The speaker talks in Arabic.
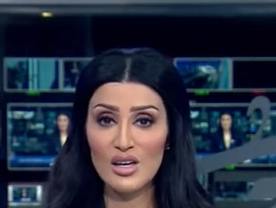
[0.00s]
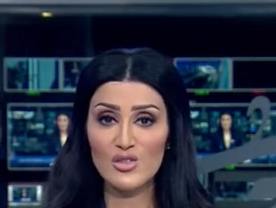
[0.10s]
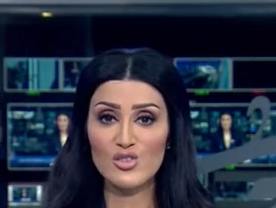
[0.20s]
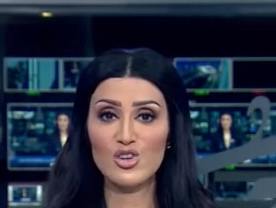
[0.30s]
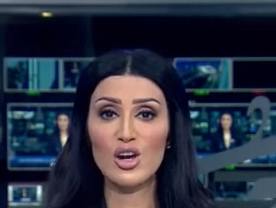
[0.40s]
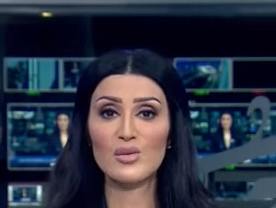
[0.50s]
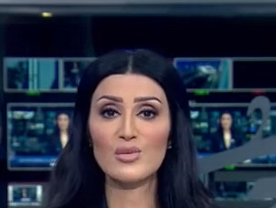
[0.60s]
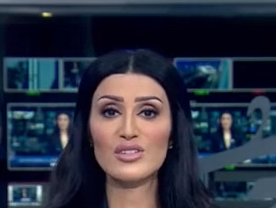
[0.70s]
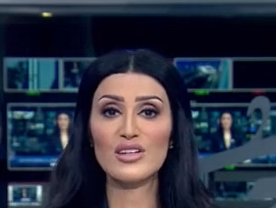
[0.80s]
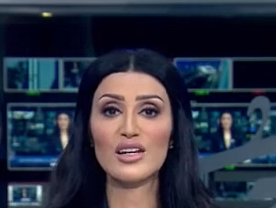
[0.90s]
في جرائم
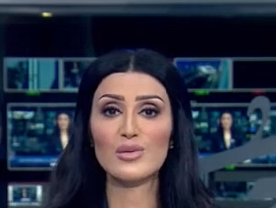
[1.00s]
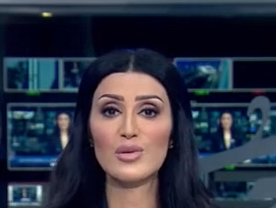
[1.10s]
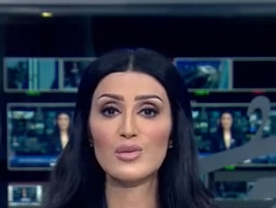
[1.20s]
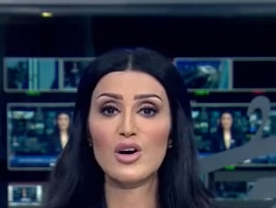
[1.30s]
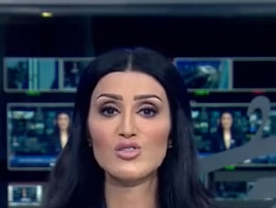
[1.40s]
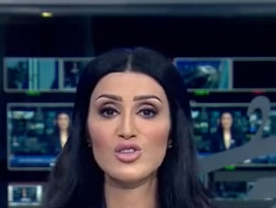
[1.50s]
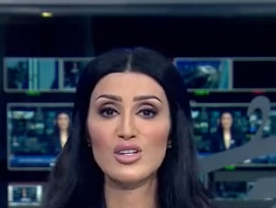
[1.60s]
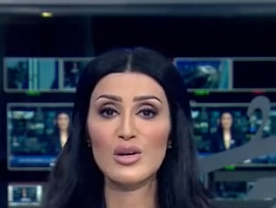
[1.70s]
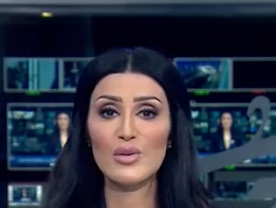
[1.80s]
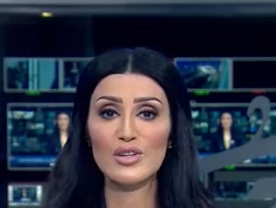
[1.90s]
تهريب المهاجرين
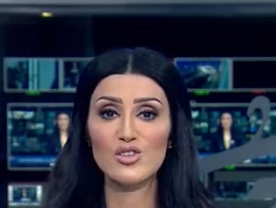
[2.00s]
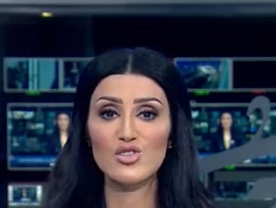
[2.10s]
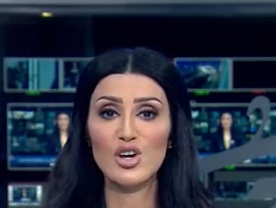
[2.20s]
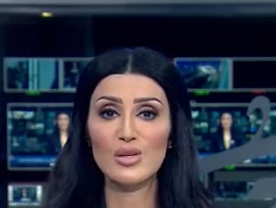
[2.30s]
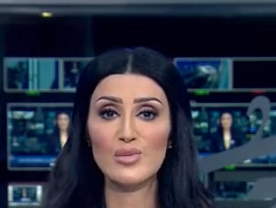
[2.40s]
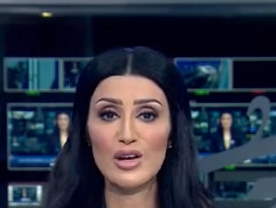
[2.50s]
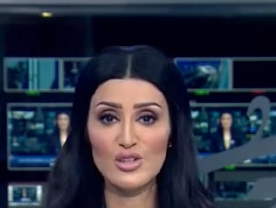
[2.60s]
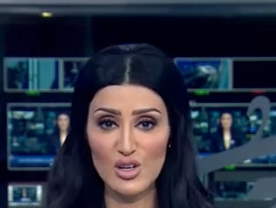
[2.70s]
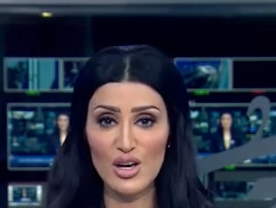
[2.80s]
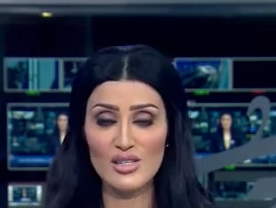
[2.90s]
والإتجار
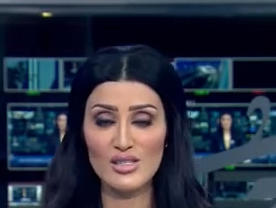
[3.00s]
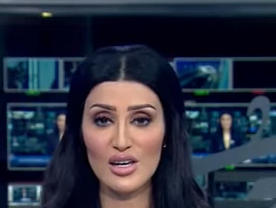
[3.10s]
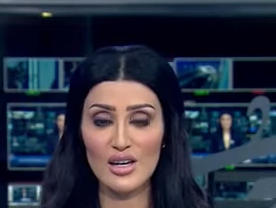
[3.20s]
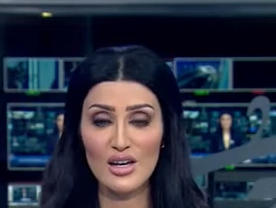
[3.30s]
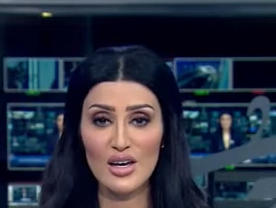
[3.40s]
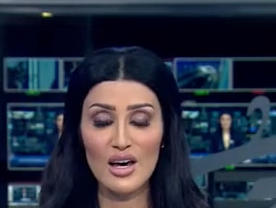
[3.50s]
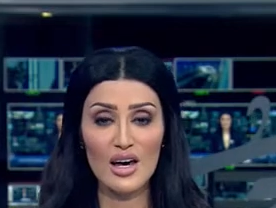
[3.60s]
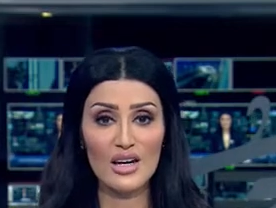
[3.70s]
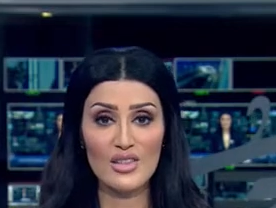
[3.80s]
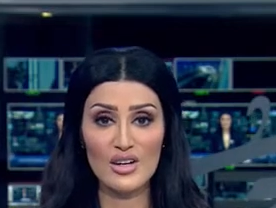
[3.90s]
بالأشخاص الذي